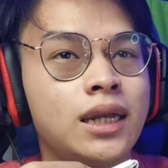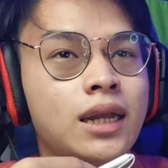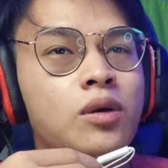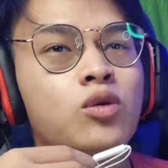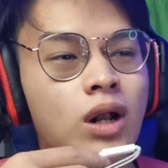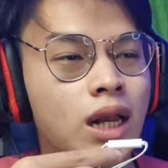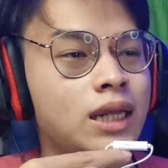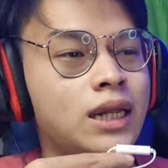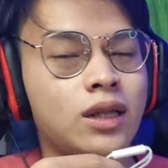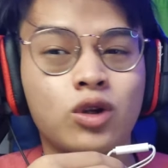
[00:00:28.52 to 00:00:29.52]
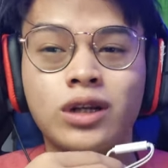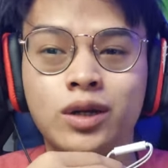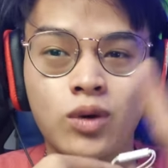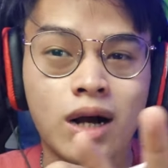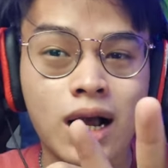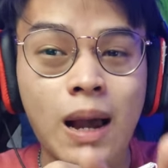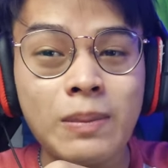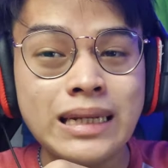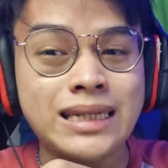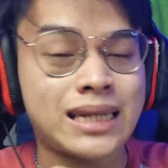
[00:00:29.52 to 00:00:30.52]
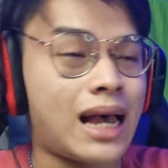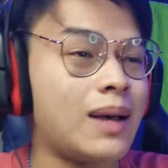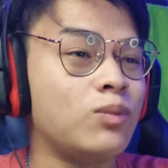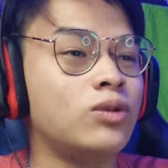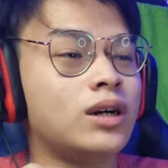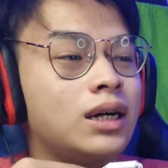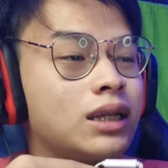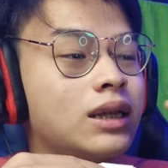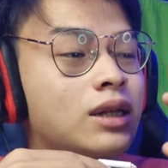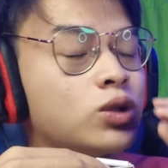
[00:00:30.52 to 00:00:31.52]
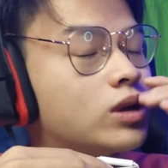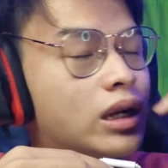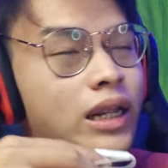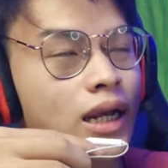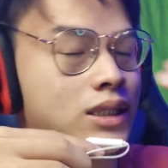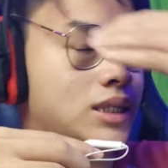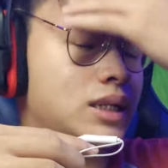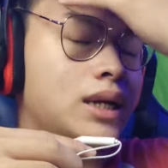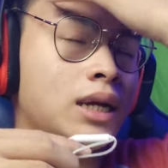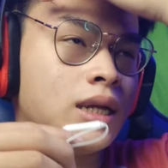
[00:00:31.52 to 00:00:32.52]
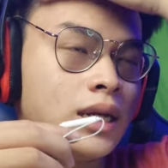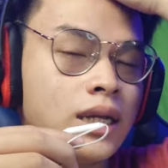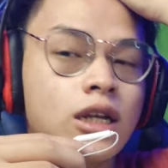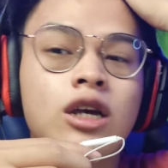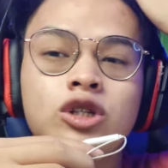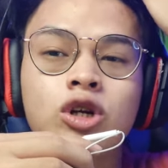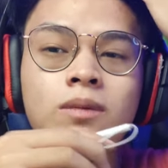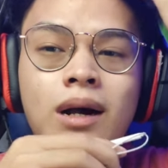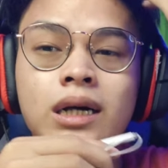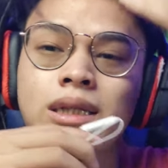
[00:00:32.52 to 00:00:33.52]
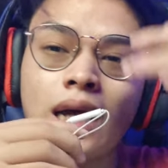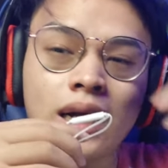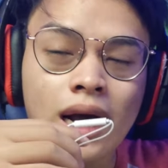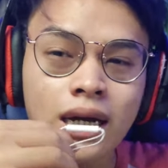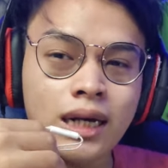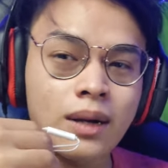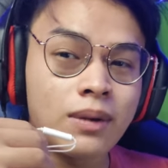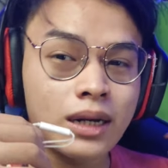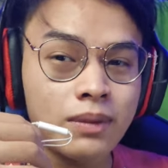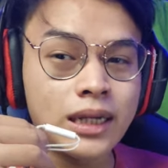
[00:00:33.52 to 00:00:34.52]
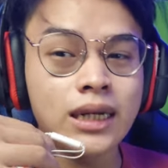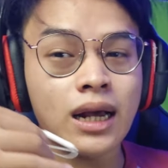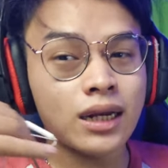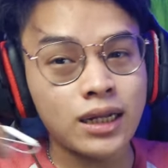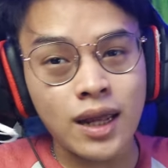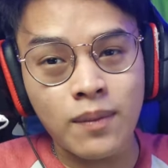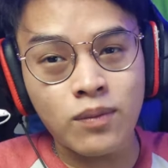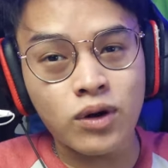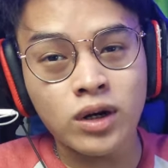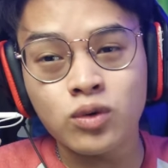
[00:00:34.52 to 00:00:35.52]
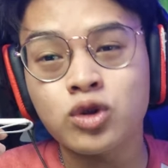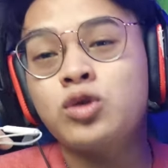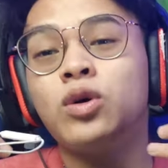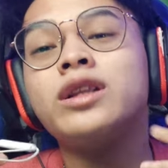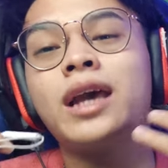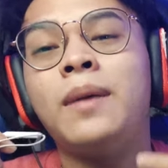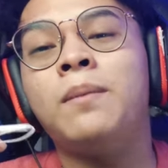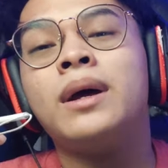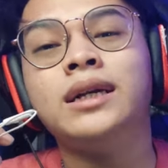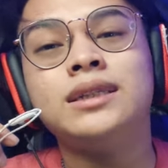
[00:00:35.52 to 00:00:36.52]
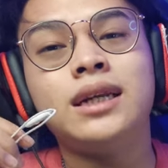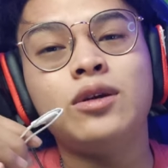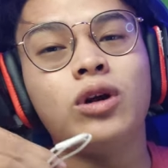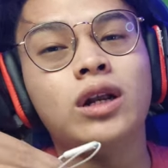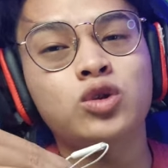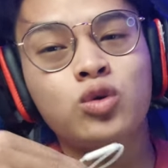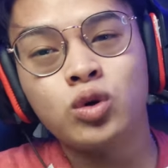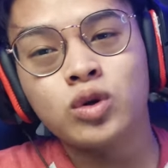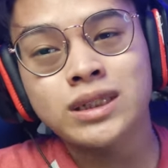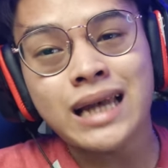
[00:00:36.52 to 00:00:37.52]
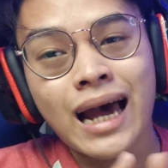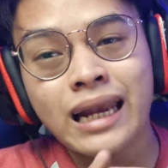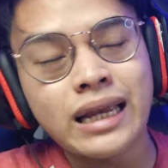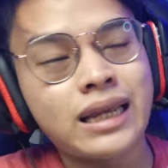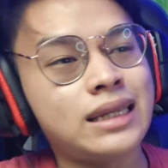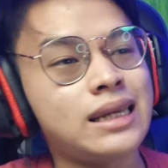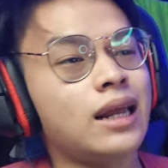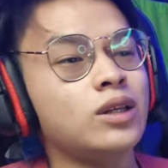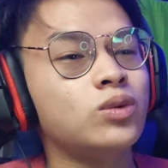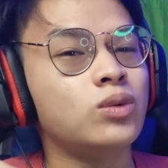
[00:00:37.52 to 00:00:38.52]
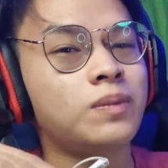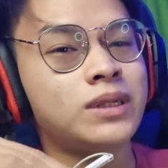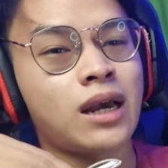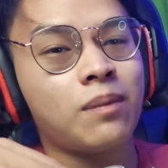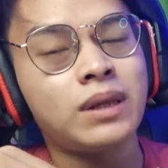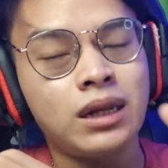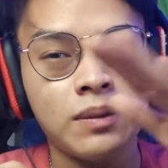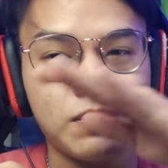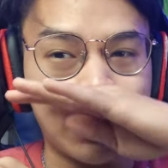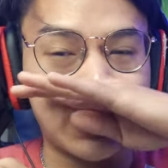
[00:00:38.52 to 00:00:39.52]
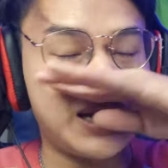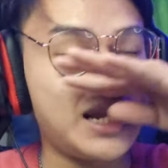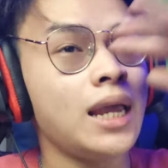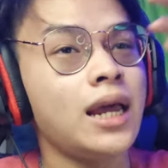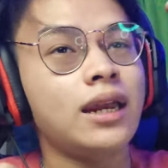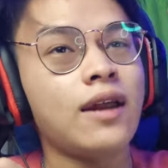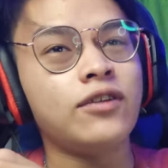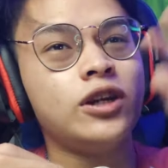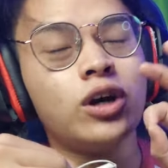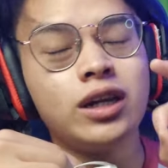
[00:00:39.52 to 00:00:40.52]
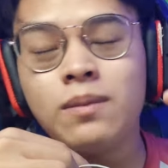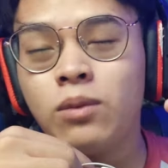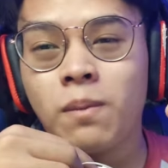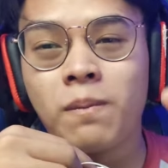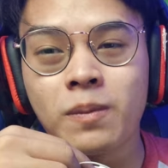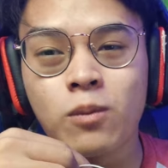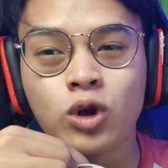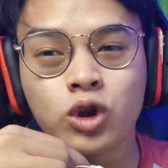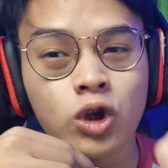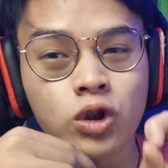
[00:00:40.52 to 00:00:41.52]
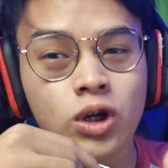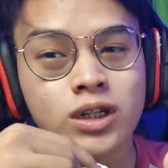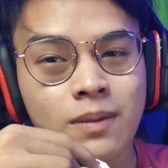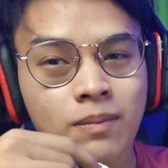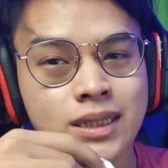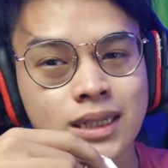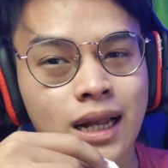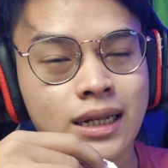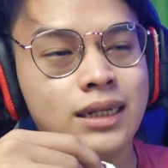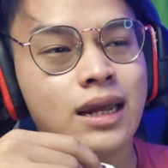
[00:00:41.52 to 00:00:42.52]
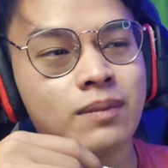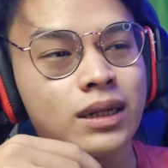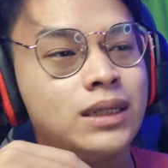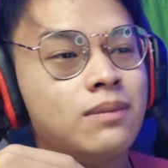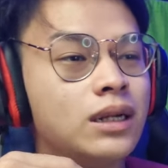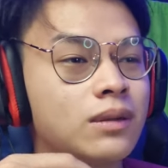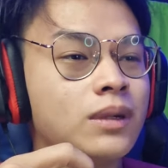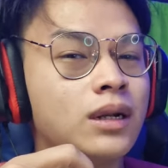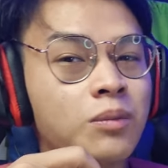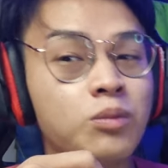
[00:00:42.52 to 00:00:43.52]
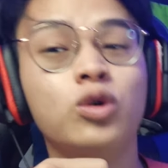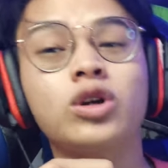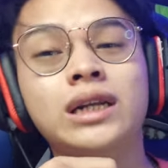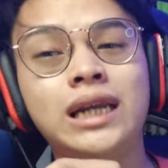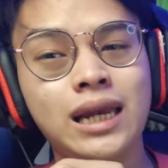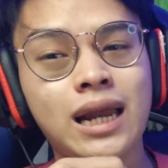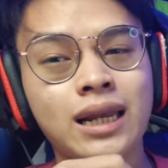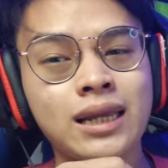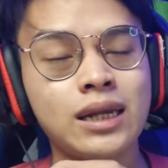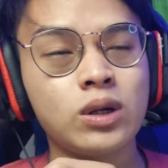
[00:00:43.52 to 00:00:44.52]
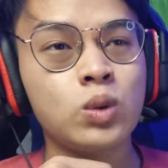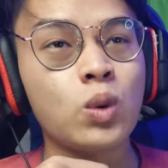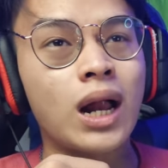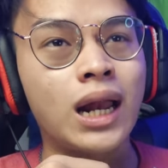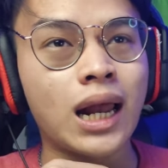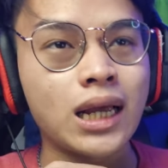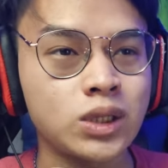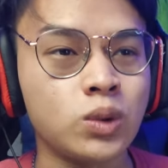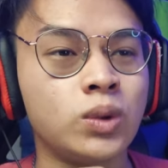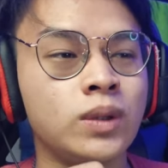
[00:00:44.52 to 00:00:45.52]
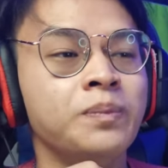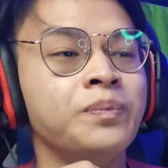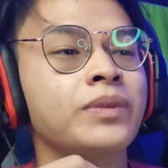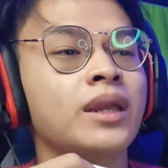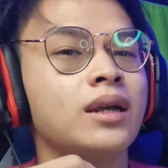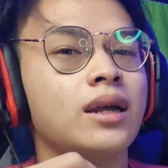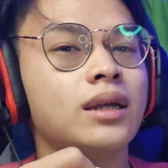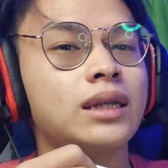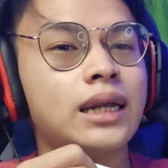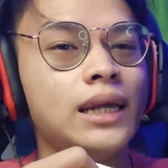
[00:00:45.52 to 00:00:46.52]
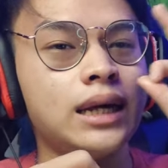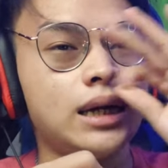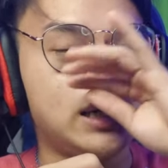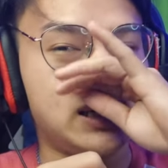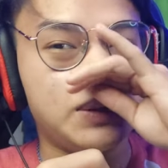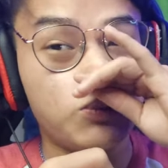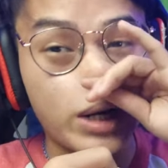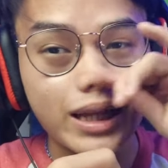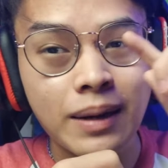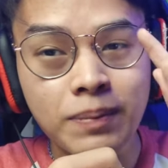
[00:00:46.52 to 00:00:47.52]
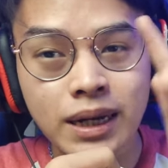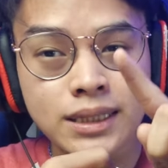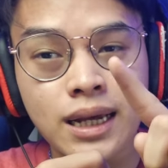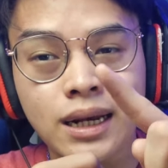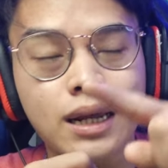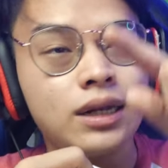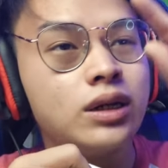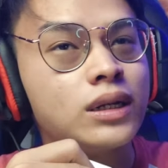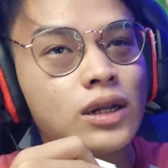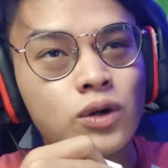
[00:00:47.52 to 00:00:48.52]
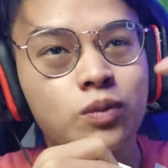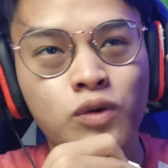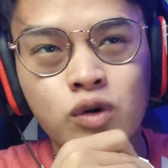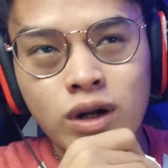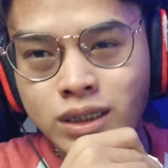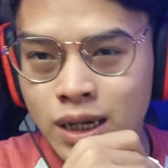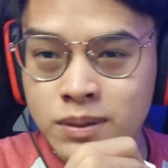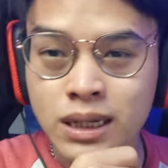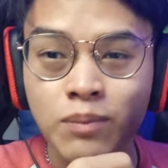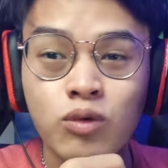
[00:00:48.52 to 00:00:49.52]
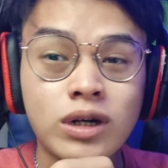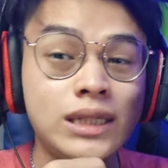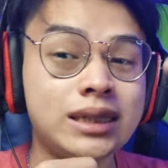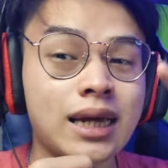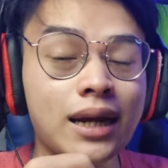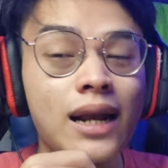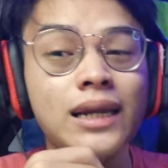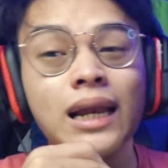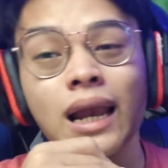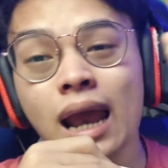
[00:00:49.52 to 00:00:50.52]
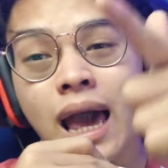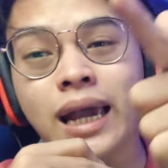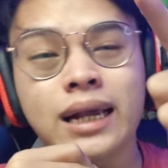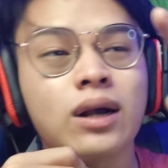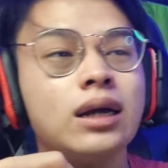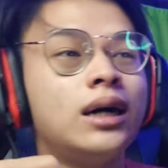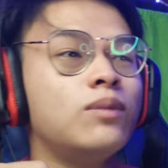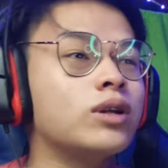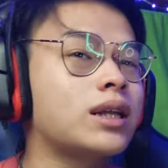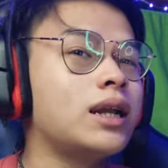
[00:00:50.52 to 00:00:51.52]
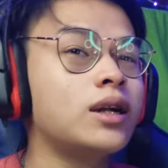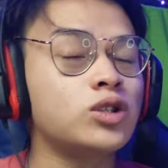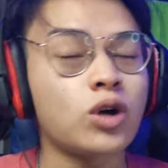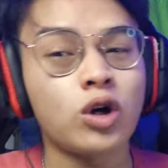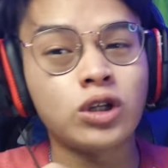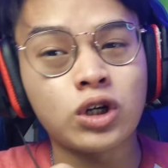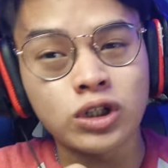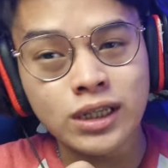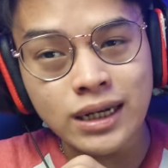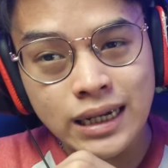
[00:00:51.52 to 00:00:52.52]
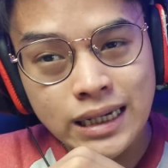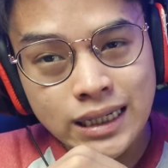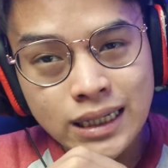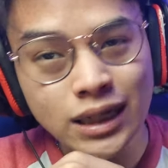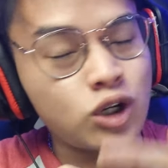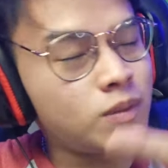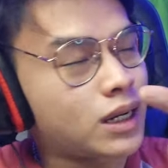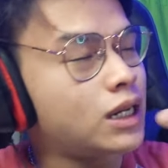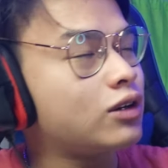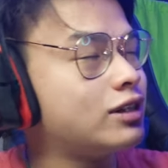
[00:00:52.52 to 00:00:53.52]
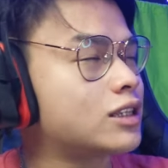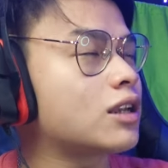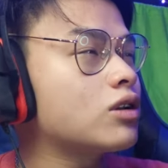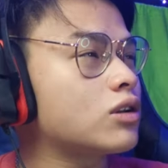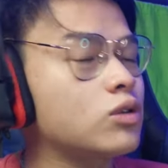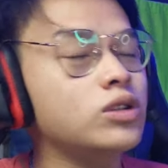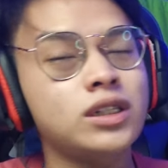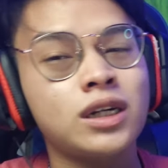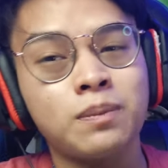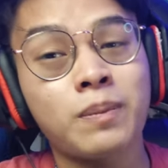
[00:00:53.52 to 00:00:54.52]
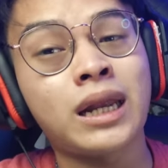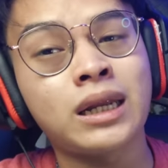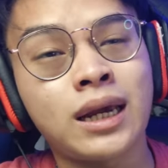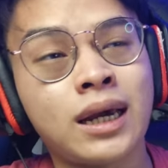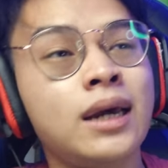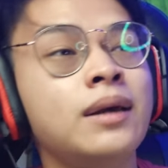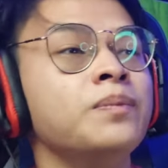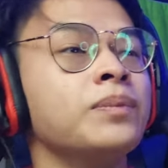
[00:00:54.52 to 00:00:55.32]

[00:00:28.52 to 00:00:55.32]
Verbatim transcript: Dan gue lagi di kantor jadi gue kagak bisa buat langsung ke reactionnya. Jadi sorry banget dan keadaan kamarnya begini karena ini emang bukan khusus buat game. Jadi gue langsung seadanya aja langsung gue persiapin biar ini. Dan video ini belum gue tonton sama sekali dan masih bener-bener murni dari gue langsung langsung. Jadi uh, buat yang penasaran, yuk buruan di subscribe, buruan di share dan di like. Uh, eh, buat kalian yang suka konten-konten kayak gini, gue bakal lakuin terus ke depannya.